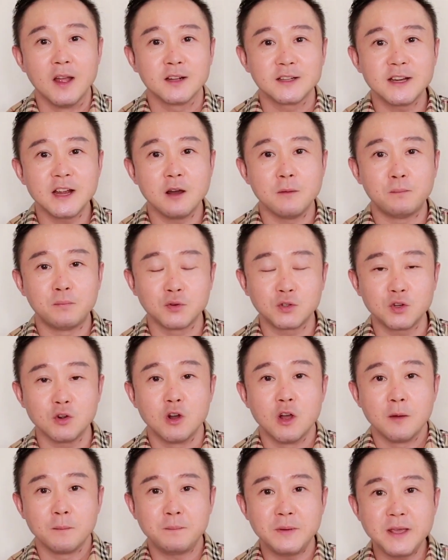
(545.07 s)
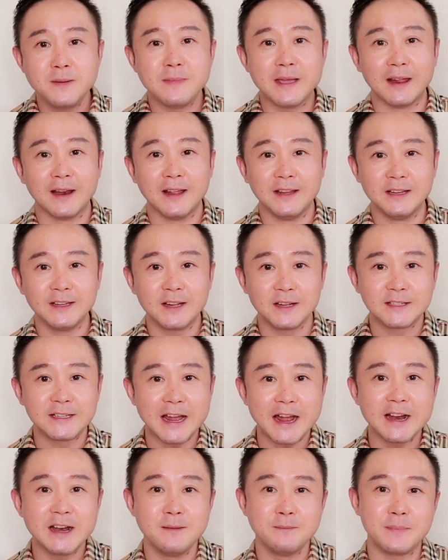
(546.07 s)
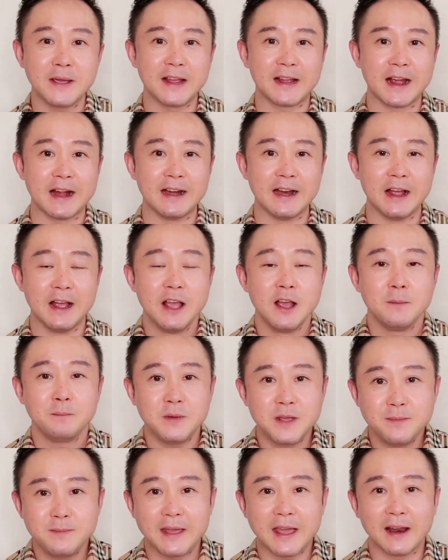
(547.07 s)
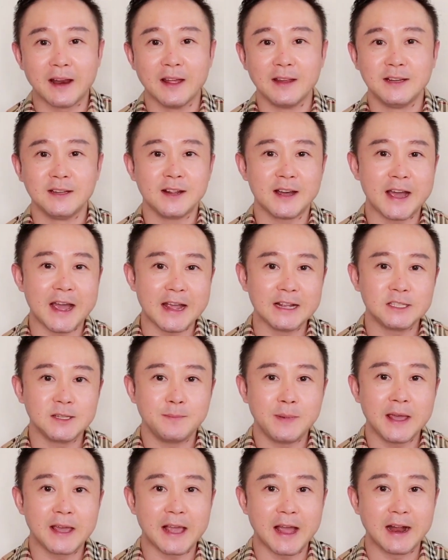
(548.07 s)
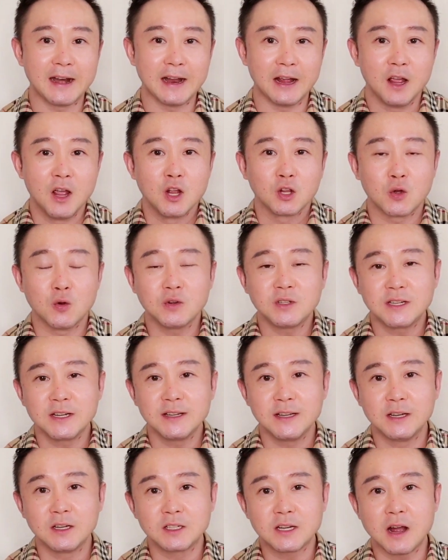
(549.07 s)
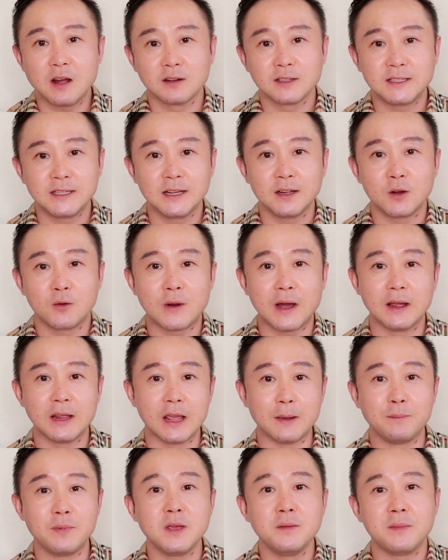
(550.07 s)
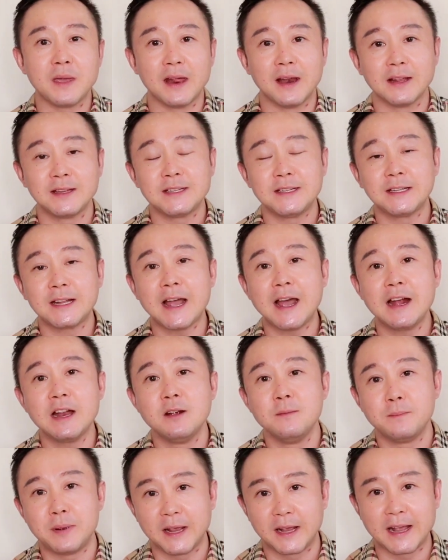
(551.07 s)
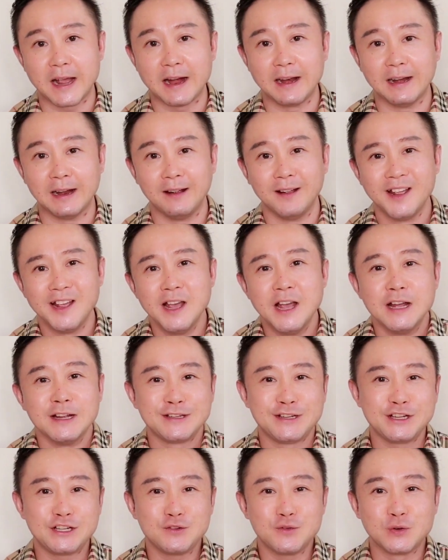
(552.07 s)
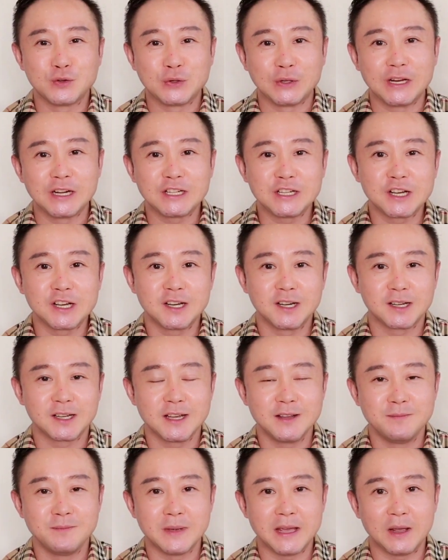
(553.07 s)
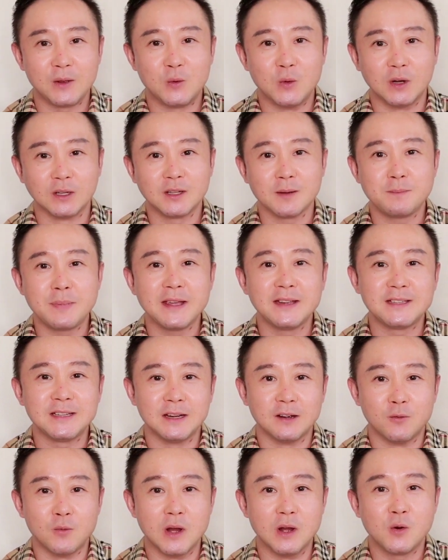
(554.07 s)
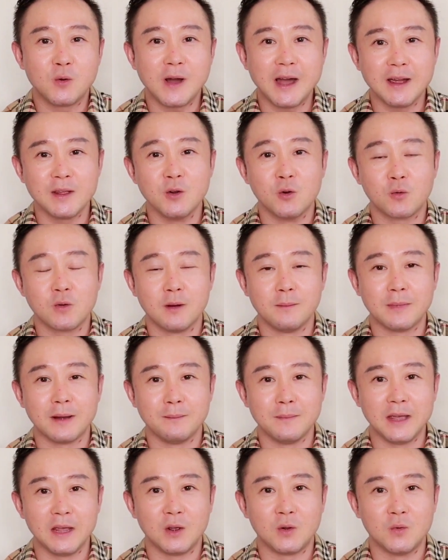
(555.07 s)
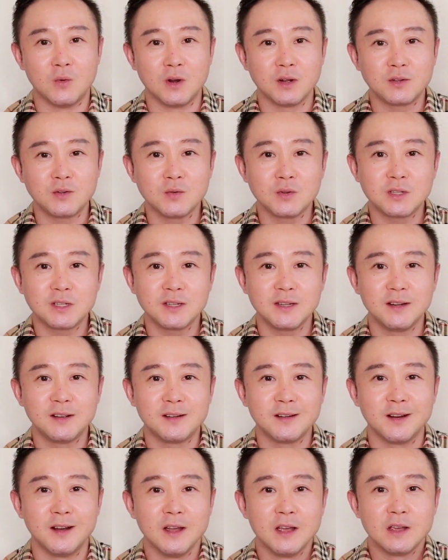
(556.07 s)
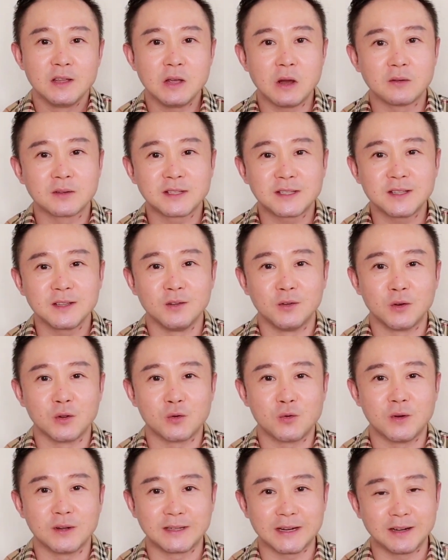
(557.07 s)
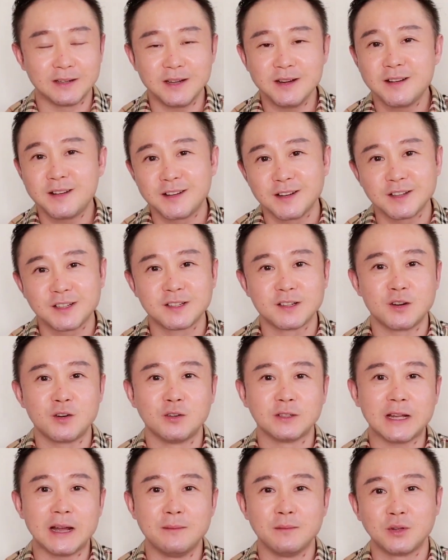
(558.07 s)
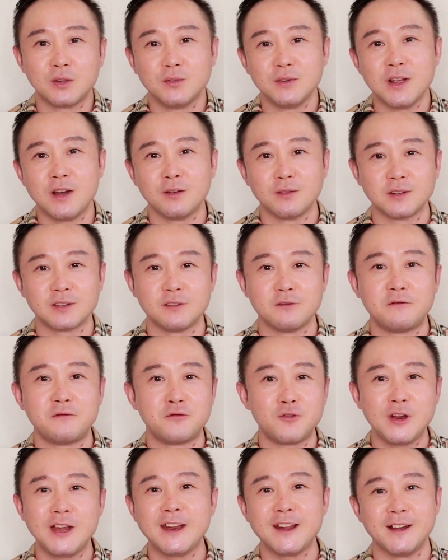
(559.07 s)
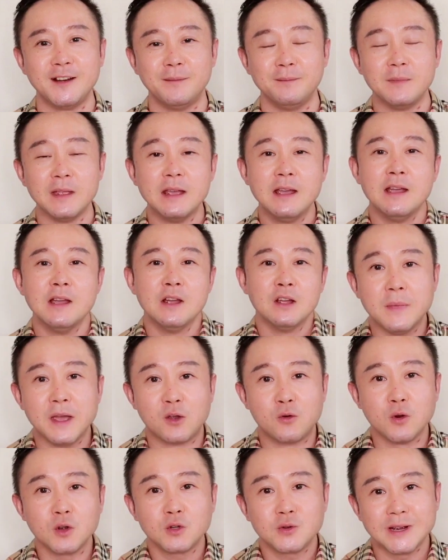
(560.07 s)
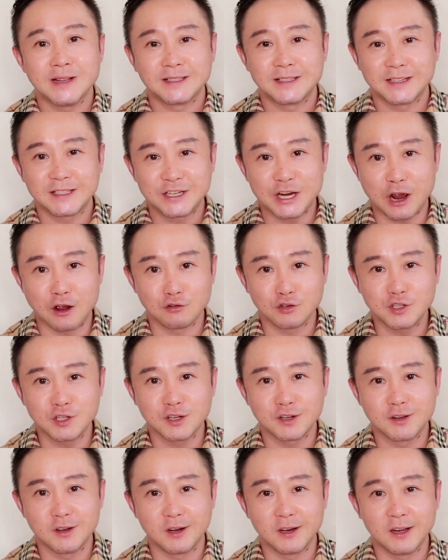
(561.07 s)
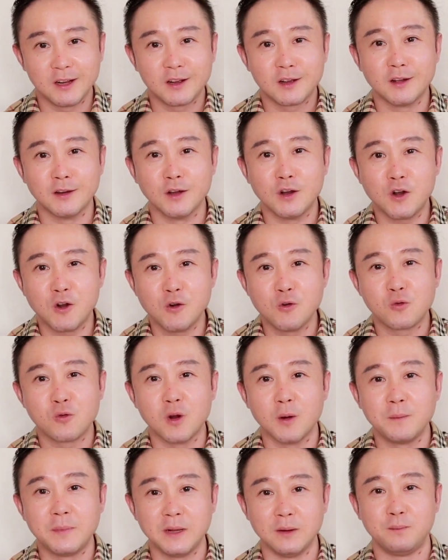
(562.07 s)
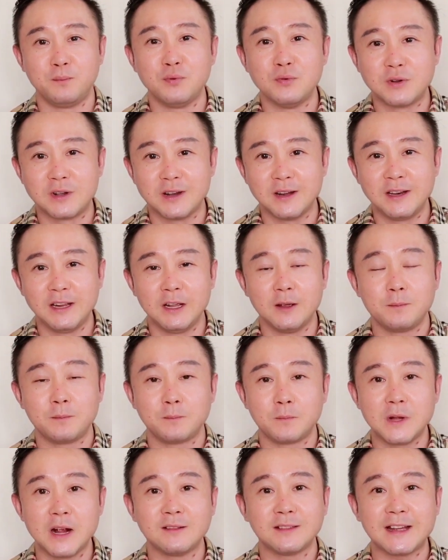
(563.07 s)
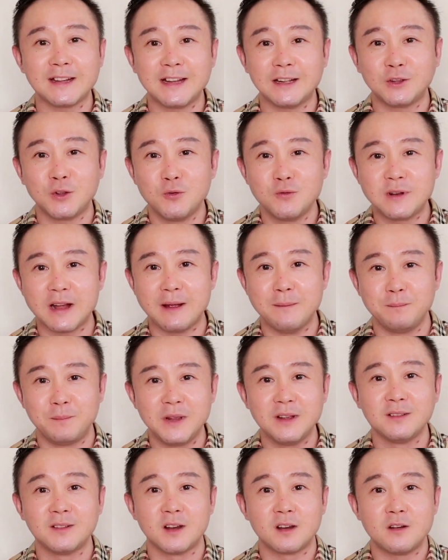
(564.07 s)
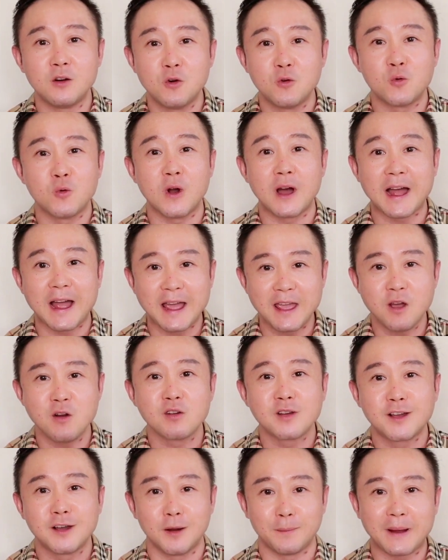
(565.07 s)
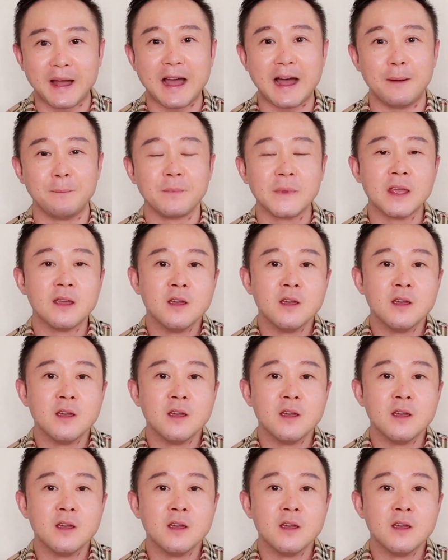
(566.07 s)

这样不就避免了您的家人被感染，避免了您的孩子被感染，同时您上街的话也避免了其他人被感染。其实我觉得这个跟美国的背景文化有关吧。美国就是一个要自由的国家，任何时候他们都要的是 freedom。美国选择强制隔离，可能后果比不隔离让大家都染病的后果还要可怕。